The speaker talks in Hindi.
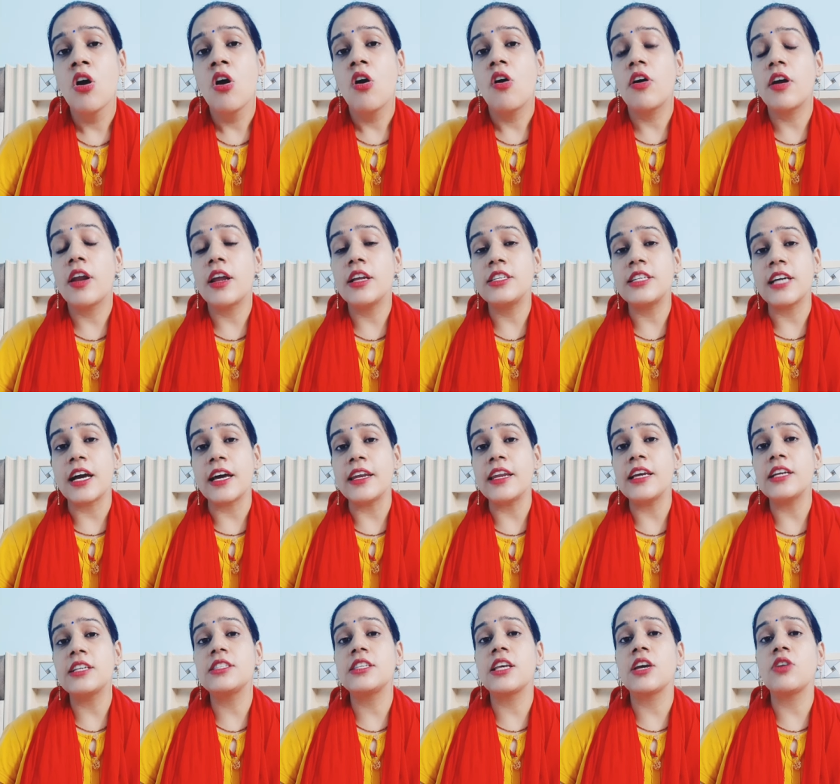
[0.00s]
और
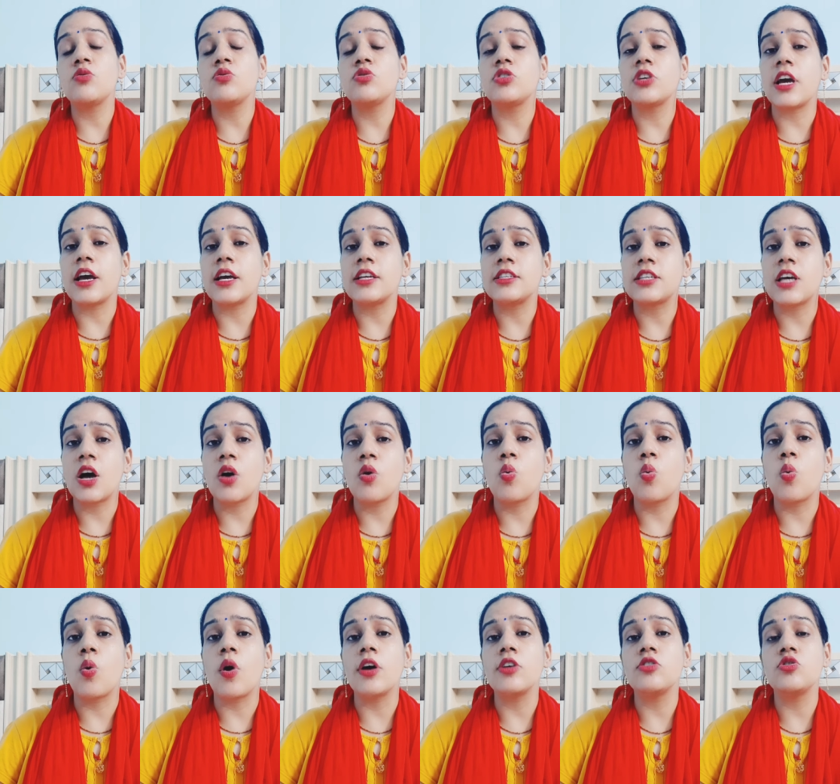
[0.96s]
अचानक से कुछ ऐसा
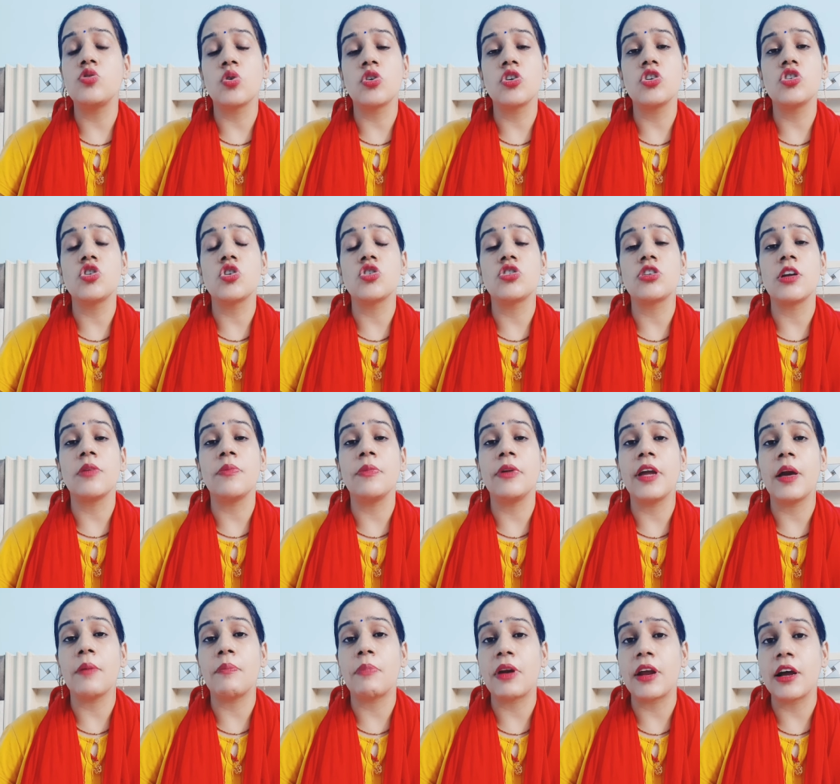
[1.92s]
हुआ जो कि सोशल
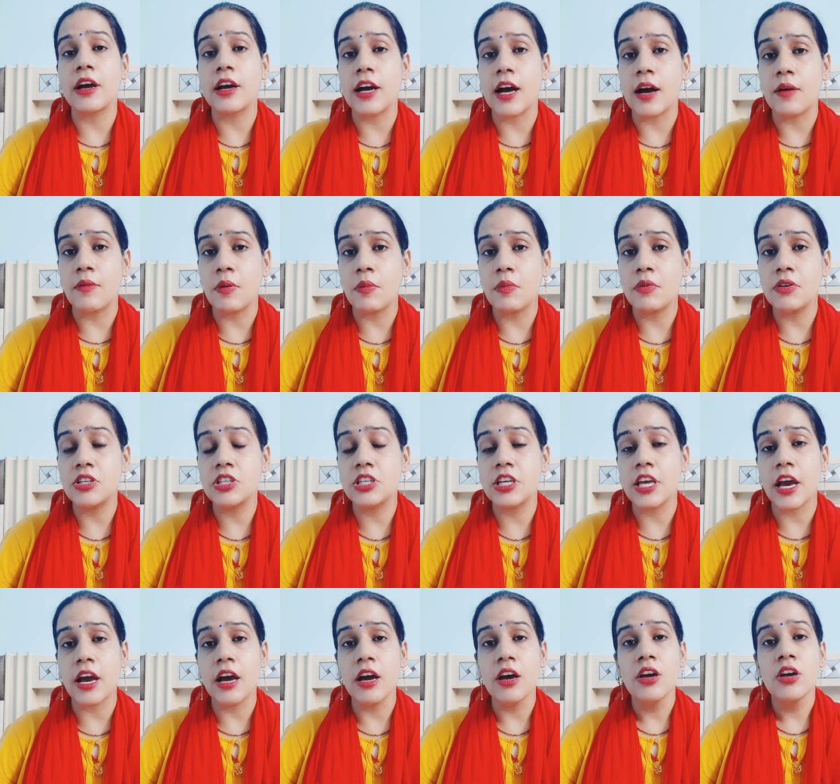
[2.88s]
मीडिया पर हंगामा मच
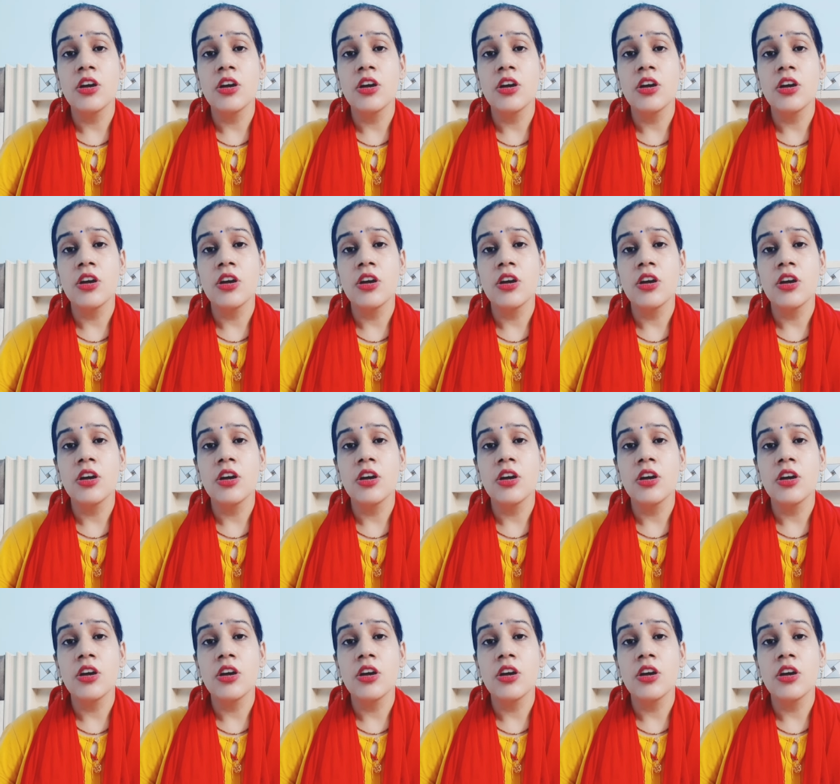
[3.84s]
गया